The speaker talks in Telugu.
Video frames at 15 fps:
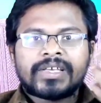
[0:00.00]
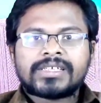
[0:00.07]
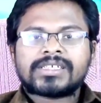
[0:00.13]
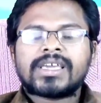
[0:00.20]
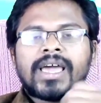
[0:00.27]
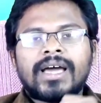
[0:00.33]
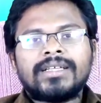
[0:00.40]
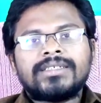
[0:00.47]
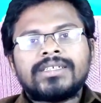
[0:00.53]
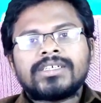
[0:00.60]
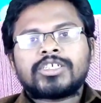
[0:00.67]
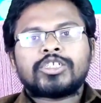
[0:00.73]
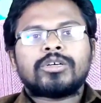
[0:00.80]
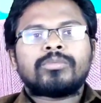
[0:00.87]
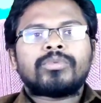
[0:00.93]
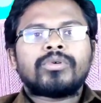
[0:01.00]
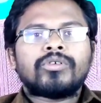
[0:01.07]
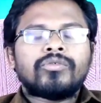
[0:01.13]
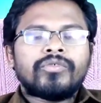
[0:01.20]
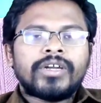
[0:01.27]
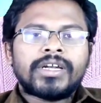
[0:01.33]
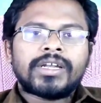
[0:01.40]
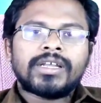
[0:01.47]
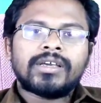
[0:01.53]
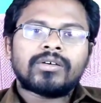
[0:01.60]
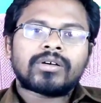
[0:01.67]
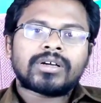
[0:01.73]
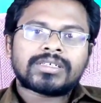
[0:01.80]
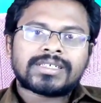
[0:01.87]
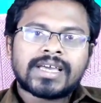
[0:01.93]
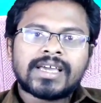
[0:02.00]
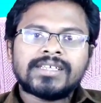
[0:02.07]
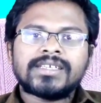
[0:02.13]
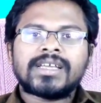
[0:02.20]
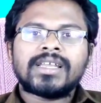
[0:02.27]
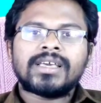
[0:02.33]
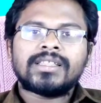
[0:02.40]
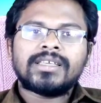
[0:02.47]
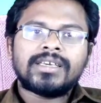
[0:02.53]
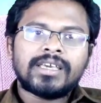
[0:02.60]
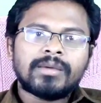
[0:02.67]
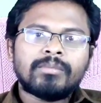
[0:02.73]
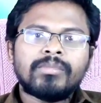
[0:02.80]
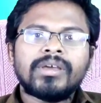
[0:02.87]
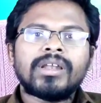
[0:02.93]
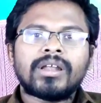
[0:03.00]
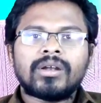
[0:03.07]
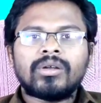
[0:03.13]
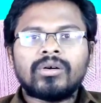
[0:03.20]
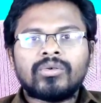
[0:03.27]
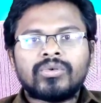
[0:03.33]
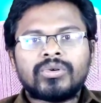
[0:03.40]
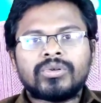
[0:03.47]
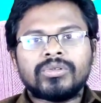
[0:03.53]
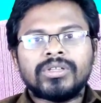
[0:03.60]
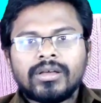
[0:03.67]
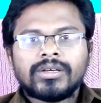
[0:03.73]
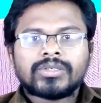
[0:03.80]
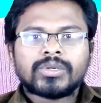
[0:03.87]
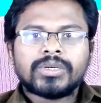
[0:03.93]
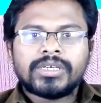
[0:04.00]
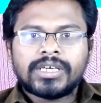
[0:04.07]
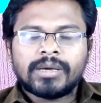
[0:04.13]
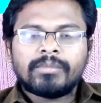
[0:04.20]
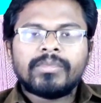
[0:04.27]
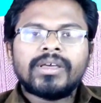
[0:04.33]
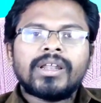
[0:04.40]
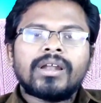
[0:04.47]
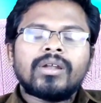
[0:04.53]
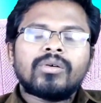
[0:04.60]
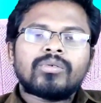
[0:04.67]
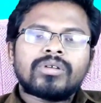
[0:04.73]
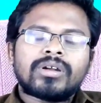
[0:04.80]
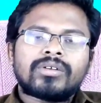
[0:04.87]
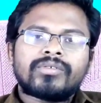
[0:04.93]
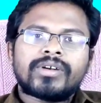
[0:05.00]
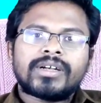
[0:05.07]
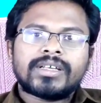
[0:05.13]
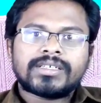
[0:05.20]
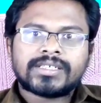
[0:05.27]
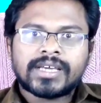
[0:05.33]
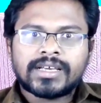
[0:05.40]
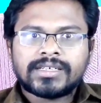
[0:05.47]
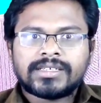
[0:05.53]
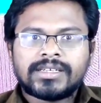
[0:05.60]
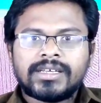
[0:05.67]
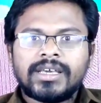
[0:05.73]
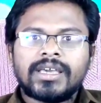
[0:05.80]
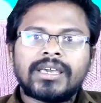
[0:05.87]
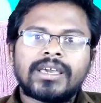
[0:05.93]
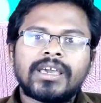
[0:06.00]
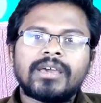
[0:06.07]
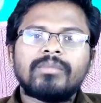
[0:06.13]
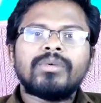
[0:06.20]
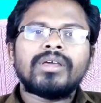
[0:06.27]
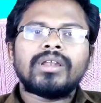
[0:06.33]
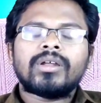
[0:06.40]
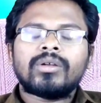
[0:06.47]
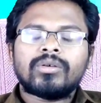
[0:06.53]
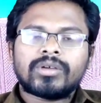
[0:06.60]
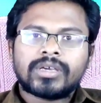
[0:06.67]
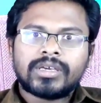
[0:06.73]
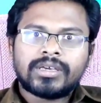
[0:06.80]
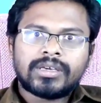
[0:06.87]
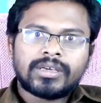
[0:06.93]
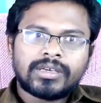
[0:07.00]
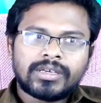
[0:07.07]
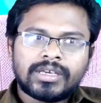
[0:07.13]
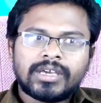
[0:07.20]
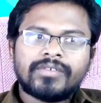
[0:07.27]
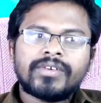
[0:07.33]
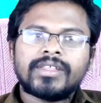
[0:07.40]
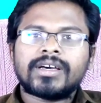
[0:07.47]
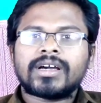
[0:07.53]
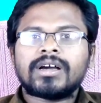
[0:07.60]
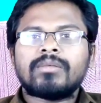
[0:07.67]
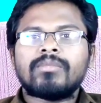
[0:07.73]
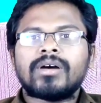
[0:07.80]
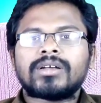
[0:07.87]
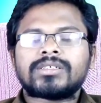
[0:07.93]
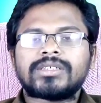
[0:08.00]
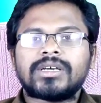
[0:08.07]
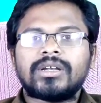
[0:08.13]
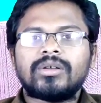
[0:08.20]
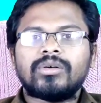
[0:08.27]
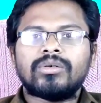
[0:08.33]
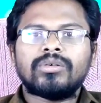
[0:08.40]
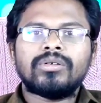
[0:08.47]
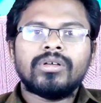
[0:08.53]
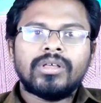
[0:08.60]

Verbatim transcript: స్కాన్ చేసినప్పుడు వీటి యొక్క సైజ్ అనేది ఎంబీలలో ఉంటుంది సో ఈ ఎంబీలలో ఉన్నటువంటి సైజుని కేబీలలోకి ఏ విధంగా మార్చాలనో